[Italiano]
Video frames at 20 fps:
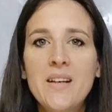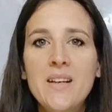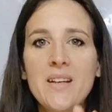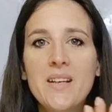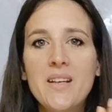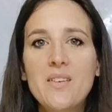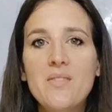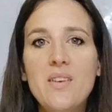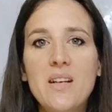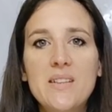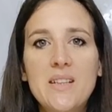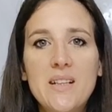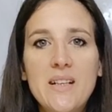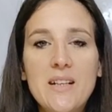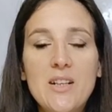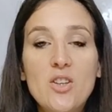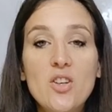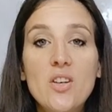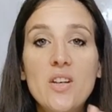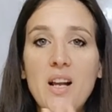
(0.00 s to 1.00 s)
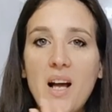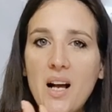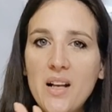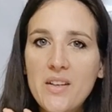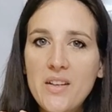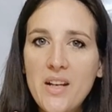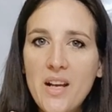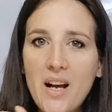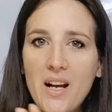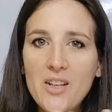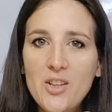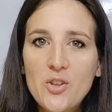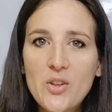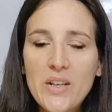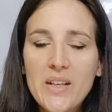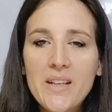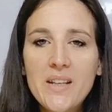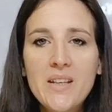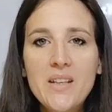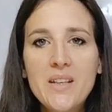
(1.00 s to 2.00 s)
che va dalle collane agli
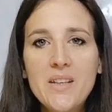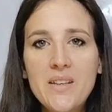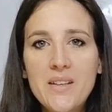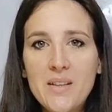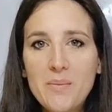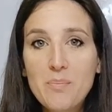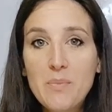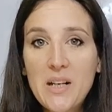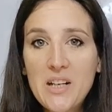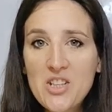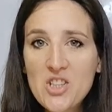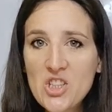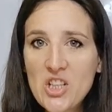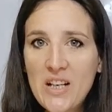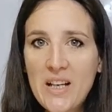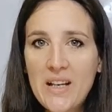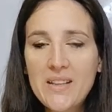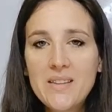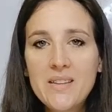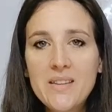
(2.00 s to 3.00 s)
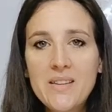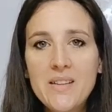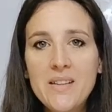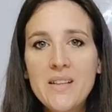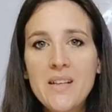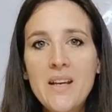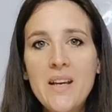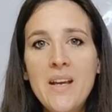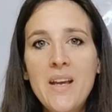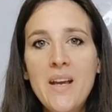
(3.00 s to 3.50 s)
orecchini, braccialetti